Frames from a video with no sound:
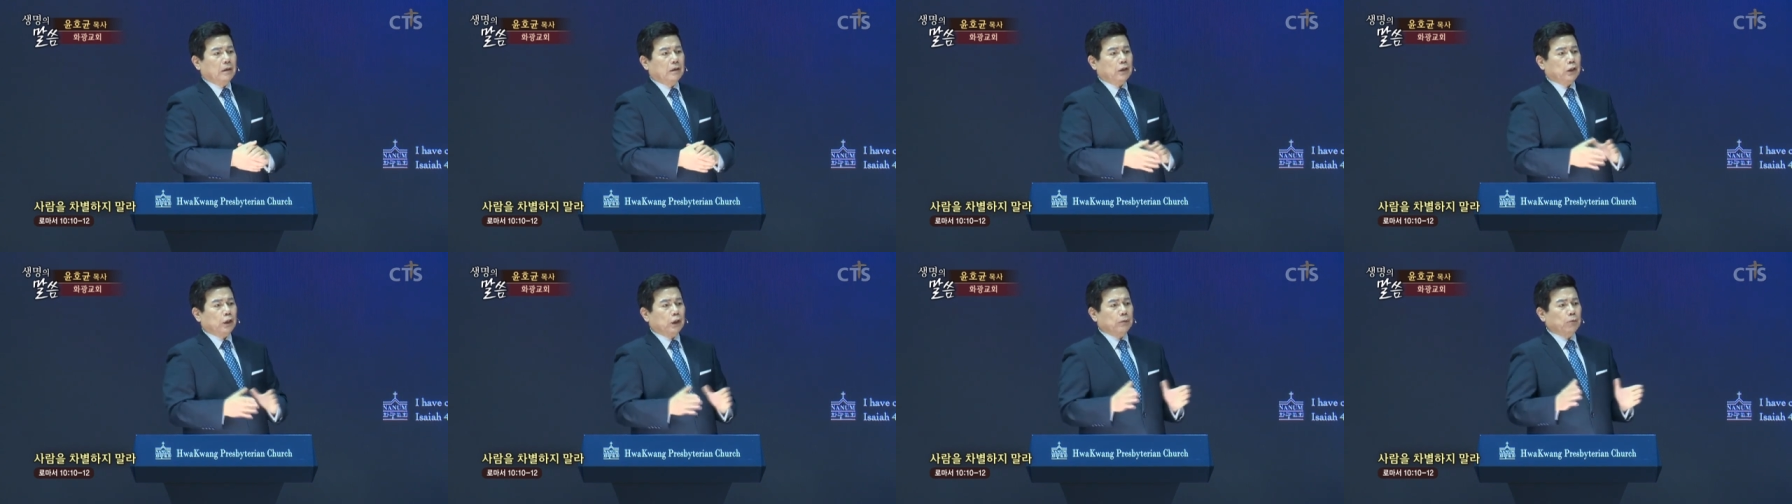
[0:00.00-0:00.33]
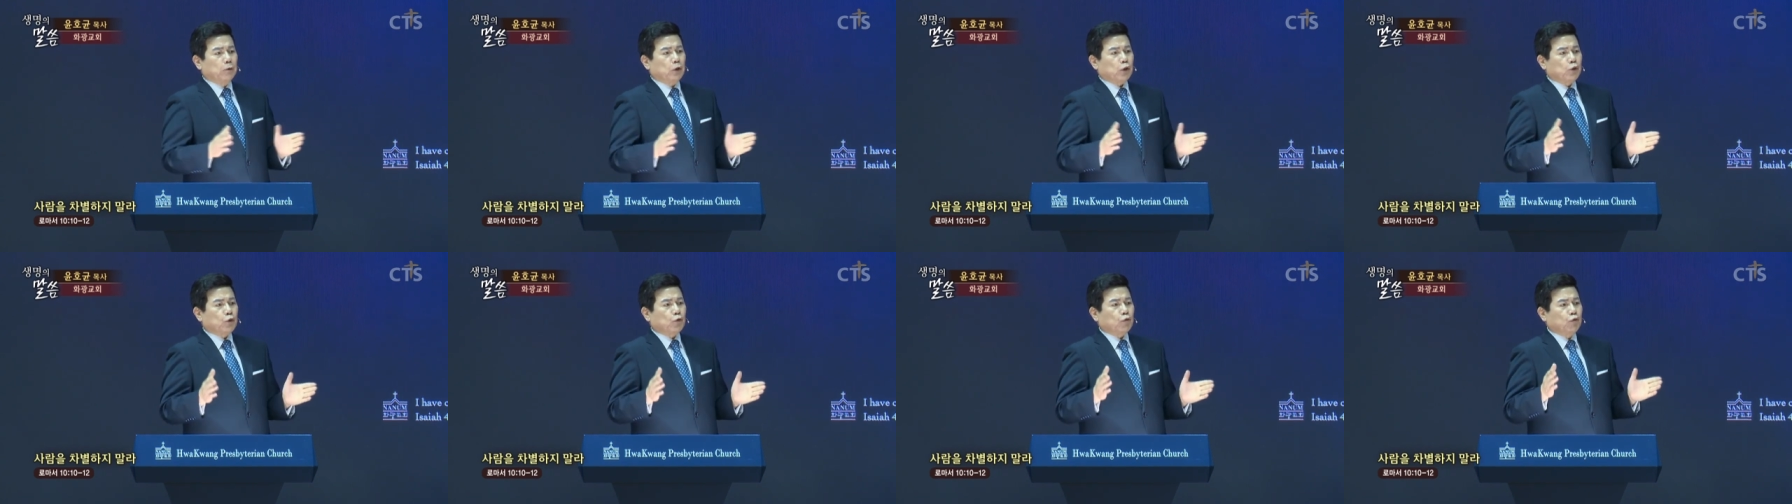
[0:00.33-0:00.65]

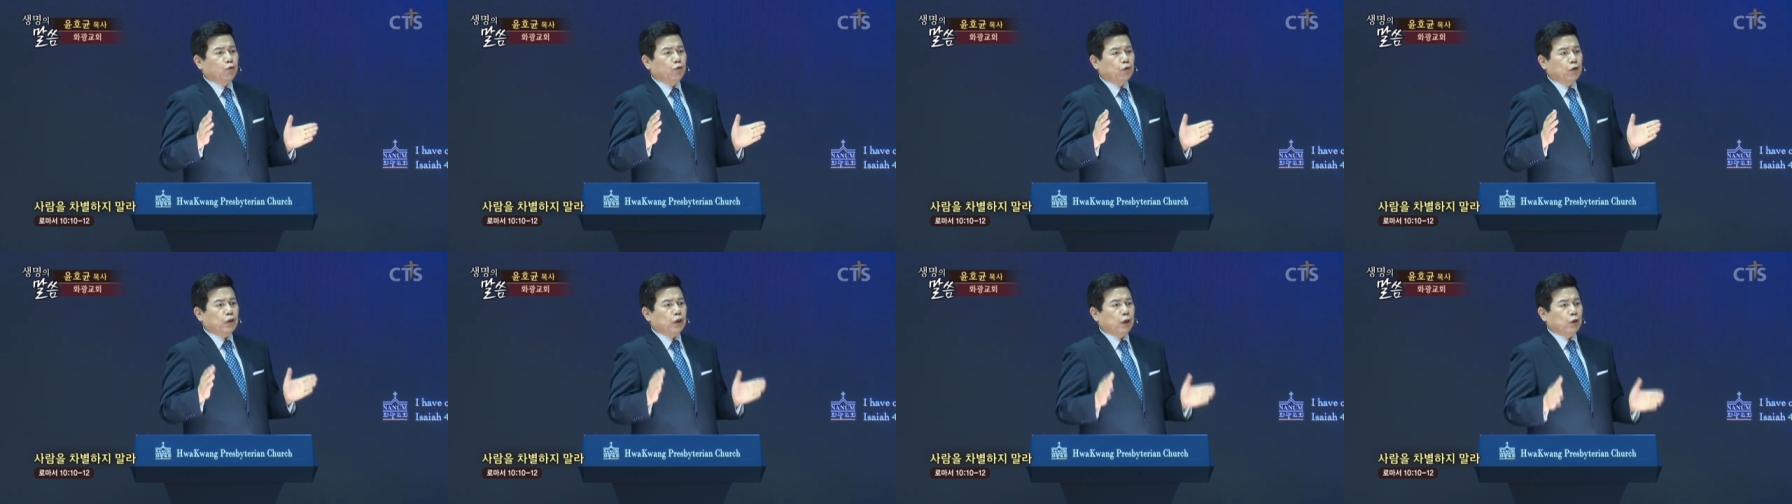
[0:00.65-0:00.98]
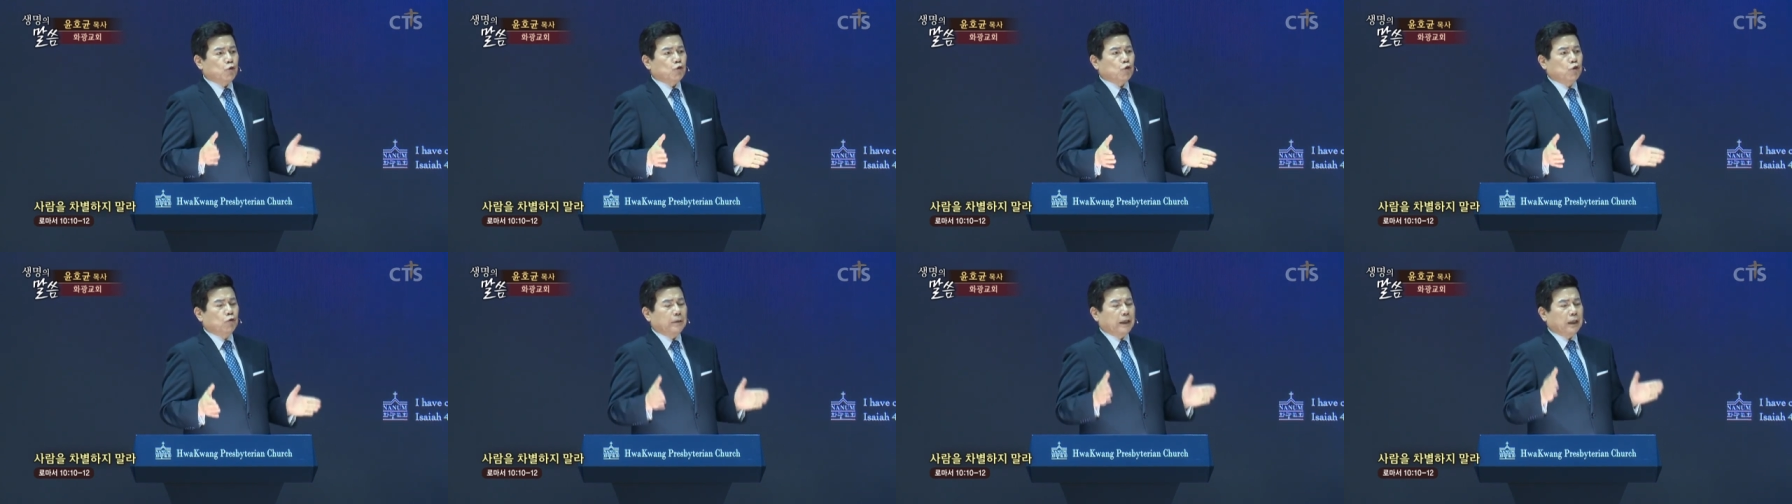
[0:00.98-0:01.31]
지금도 수천
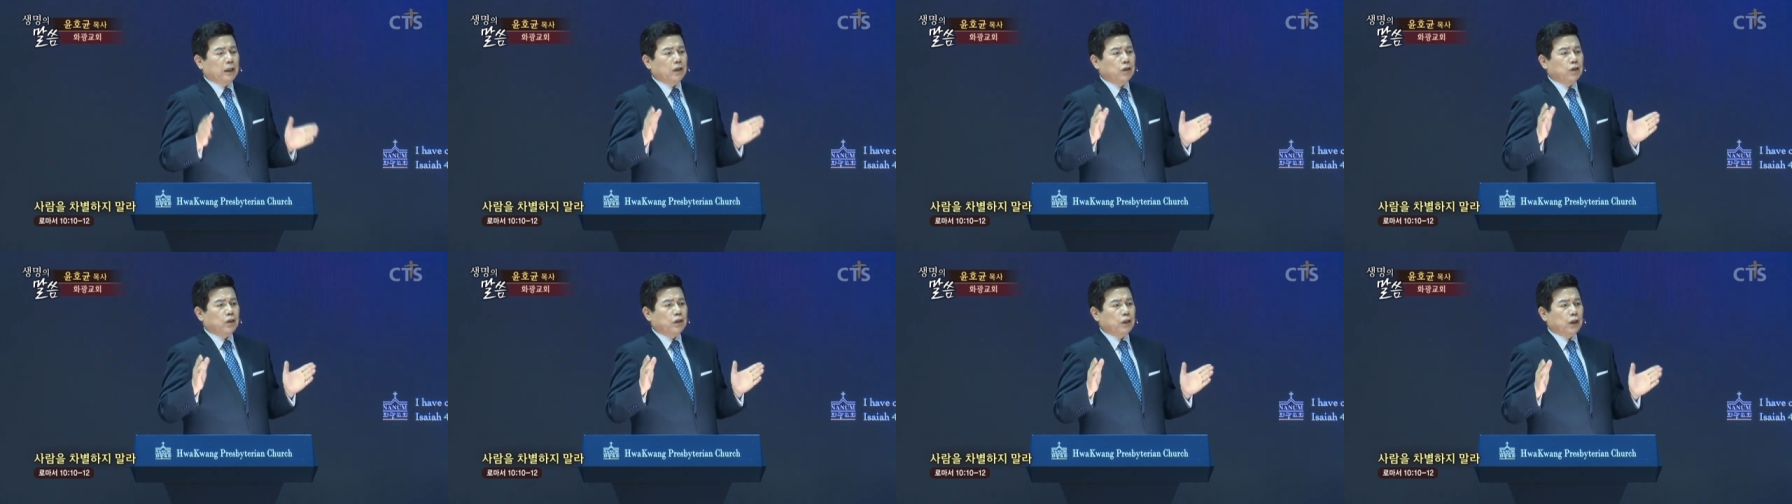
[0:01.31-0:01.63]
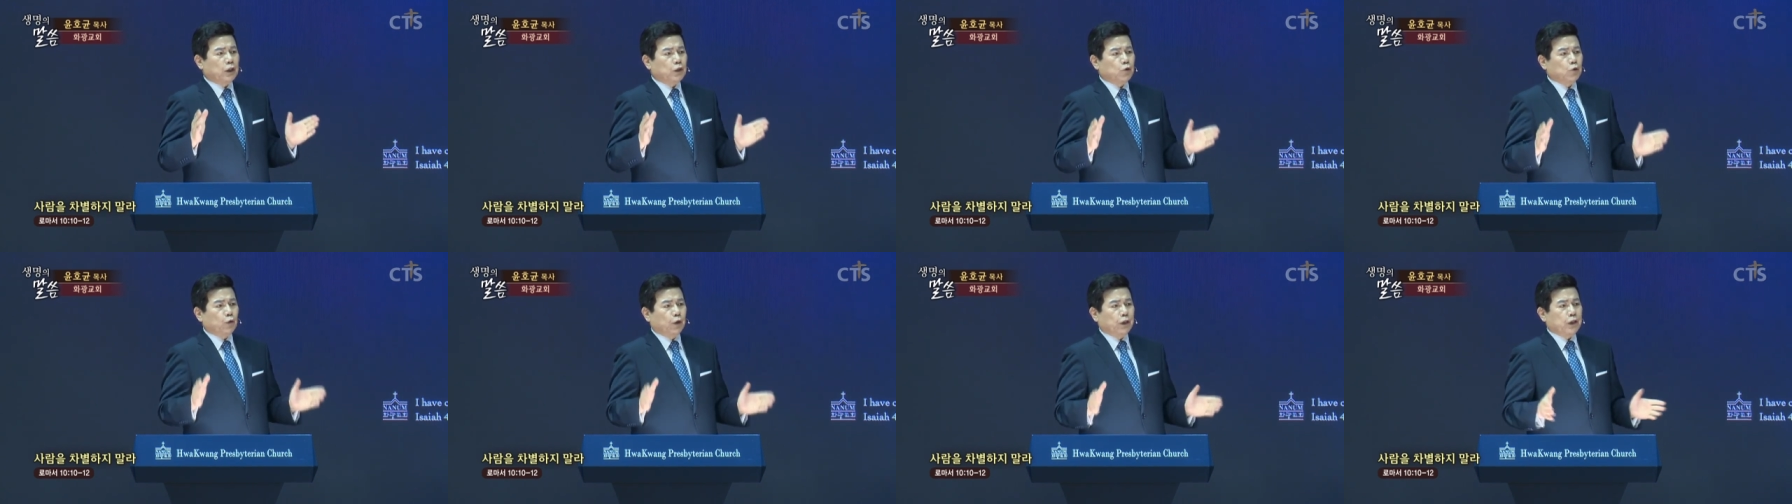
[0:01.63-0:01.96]
수만의
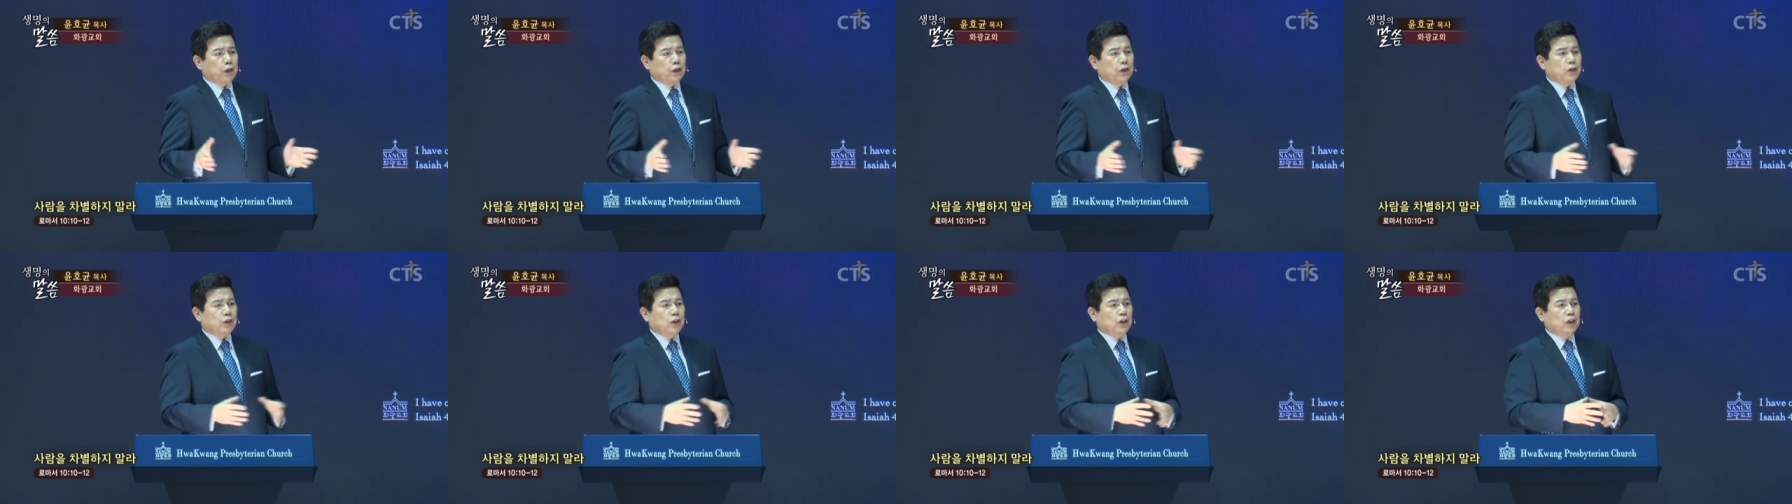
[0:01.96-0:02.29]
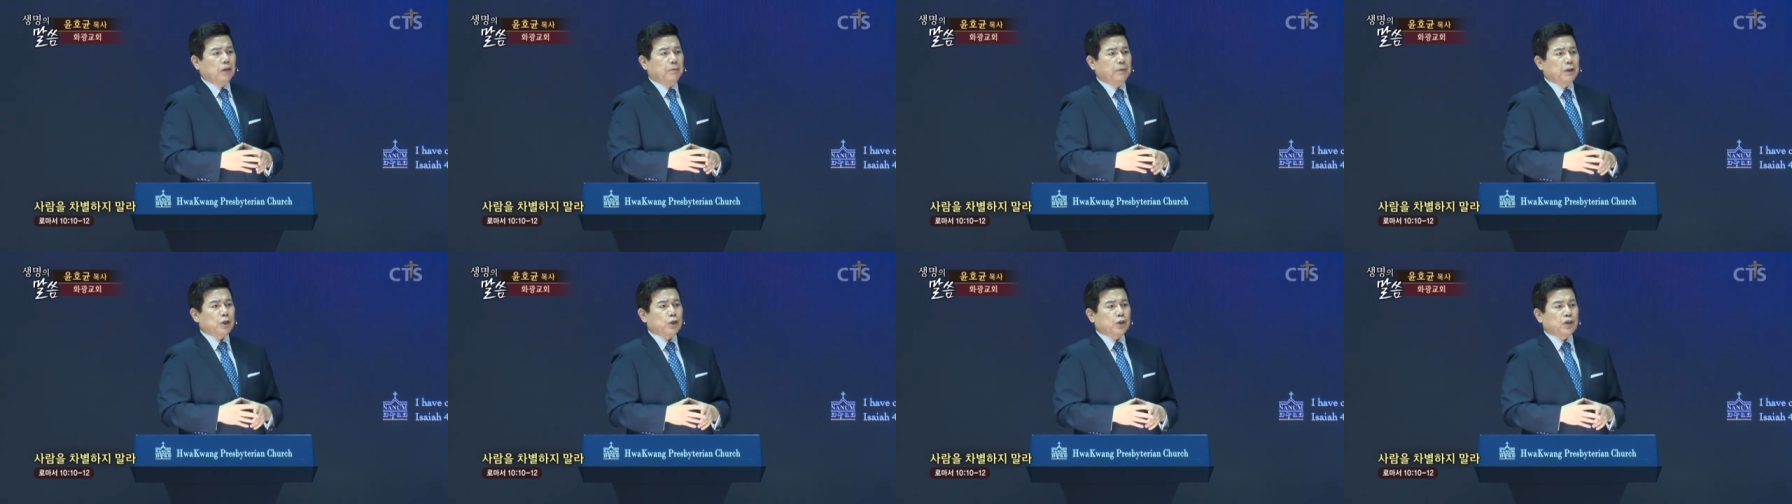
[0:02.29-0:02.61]
직종이
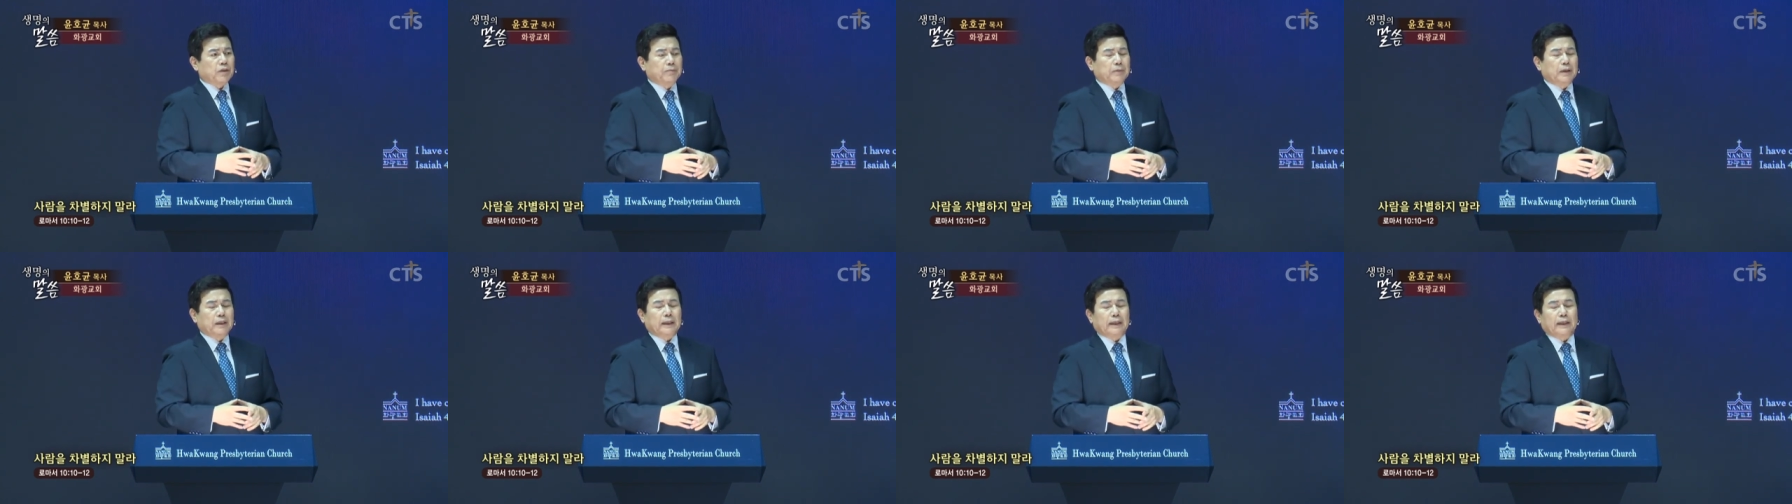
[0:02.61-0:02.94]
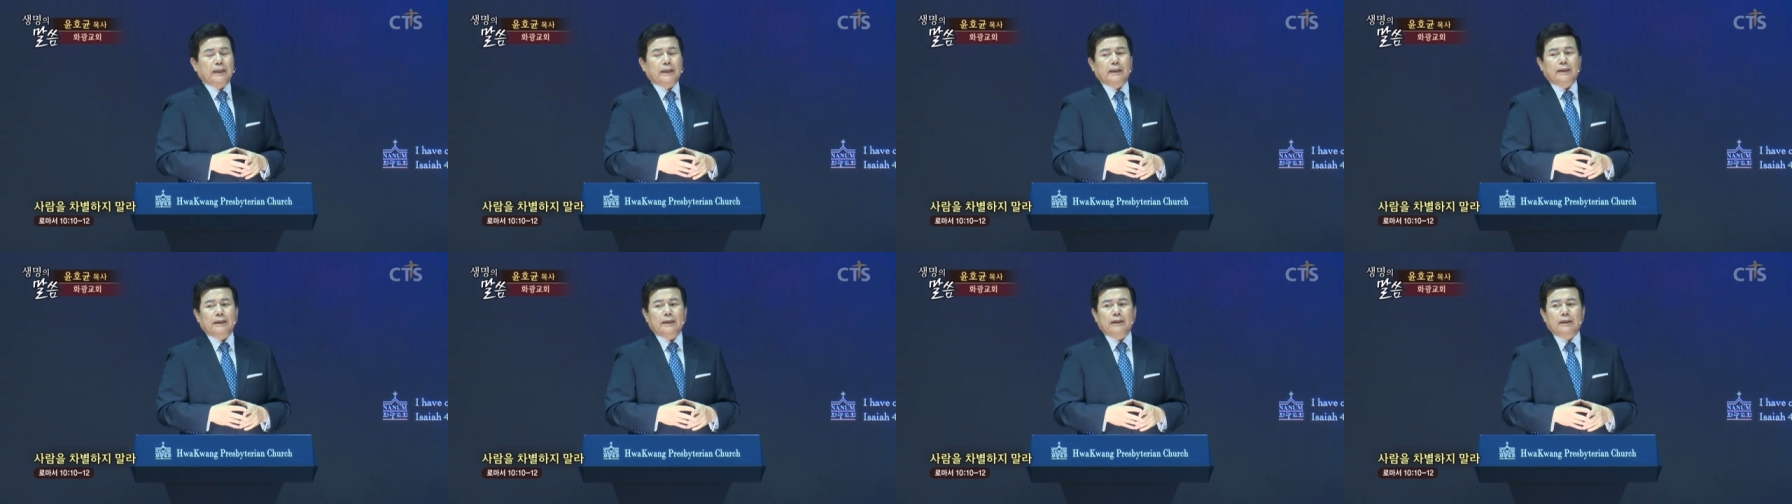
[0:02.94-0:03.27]
직업이 있습니다.